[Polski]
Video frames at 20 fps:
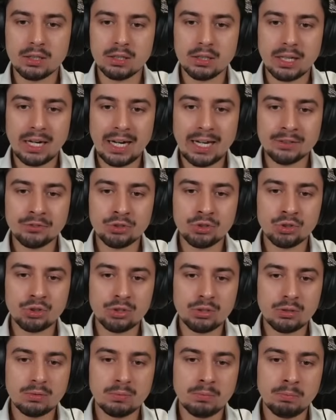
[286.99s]

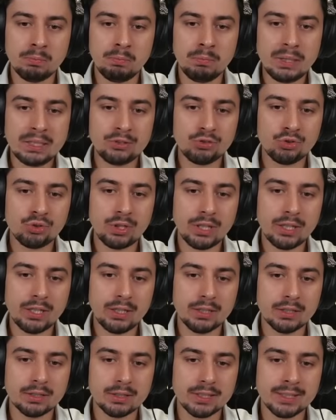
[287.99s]
A3,
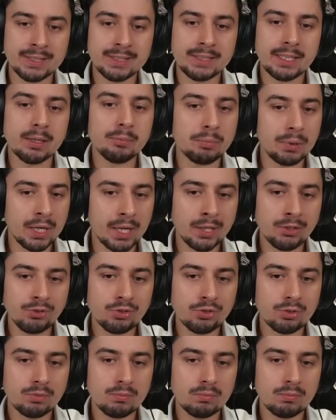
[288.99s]
B4, C5.